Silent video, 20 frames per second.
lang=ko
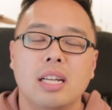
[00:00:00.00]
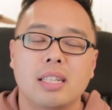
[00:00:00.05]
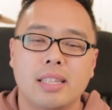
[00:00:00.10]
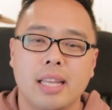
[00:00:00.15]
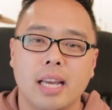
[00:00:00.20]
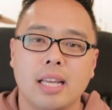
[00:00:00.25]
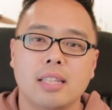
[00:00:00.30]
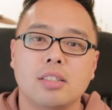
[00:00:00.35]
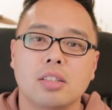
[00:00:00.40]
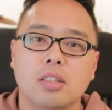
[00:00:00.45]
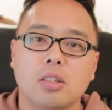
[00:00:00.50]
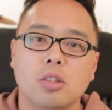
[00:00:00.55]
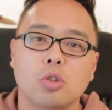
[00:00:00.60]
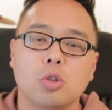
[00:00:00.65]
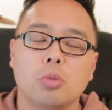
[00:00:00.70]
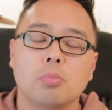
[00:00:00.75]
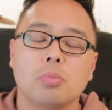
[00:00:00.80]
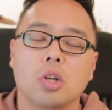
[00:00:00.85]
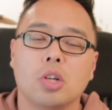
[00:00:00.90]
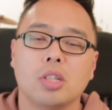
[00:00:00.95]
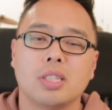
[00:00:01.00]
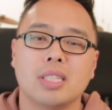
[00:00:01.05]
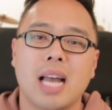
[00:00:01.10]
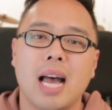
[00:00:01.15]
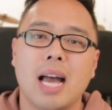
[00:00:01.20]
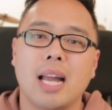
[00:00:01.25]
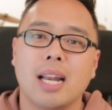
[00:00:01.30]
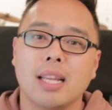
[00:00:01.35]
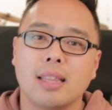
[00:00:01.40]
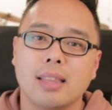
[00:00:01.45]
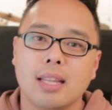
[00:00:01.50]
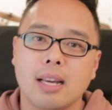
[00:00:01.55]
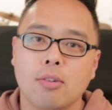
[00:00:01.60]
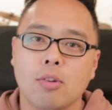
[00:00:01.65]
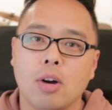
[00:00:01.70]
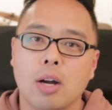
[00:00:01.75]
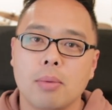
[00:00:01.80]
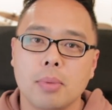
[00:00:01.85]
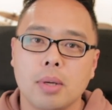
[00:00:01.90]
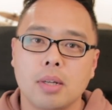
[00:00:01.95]
대처를 좀 더
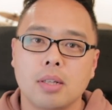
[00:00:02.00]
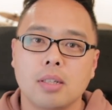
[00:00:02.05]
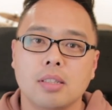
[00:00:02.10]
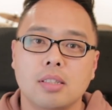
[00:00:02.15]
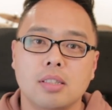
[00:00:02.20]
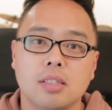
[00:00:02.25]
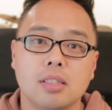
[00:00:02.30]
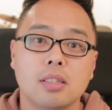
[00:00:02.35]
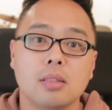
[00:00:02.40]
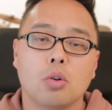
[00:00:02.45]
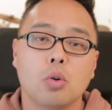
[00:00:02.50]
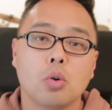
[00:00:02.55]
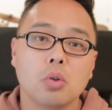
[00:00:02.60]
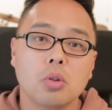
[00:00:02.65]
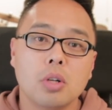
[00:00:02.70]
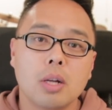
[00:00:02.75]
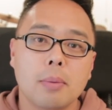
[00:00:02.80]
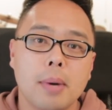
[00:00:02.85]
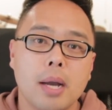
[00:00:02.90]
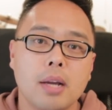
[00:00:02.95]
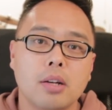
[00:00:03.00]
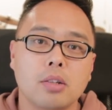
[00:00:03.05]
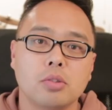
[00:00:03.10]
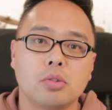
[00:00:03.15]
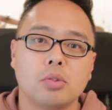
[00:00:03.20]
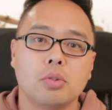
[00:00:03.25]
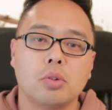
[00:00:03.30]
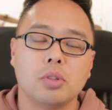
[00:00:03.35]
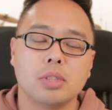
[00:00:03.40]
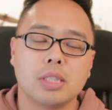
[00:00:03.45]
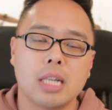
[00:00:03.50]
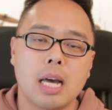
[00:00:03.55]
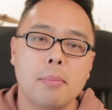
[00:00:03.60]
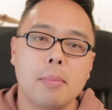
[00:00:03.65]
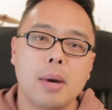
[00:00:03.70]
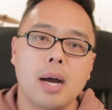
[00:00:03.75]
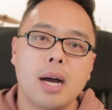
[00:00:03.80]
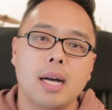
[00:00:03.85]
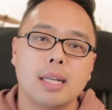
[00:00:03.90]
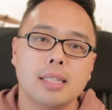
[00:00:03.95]
잘했다고 하면은 지금 코로나 바이러스로
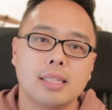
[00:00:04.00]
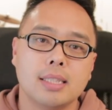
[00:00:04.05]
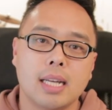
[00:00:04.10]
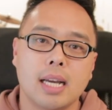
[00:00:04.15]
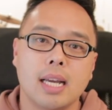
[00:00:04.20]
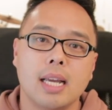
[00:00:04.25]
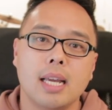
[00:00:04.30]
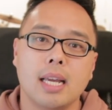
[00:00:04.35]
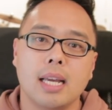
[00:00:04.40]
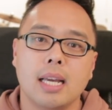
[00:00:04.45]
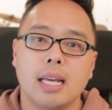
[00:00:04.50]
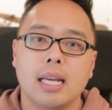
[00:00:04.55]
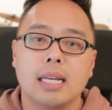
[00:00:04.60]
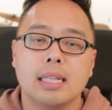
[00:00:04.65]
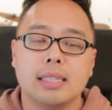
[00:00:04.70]
사망한 자의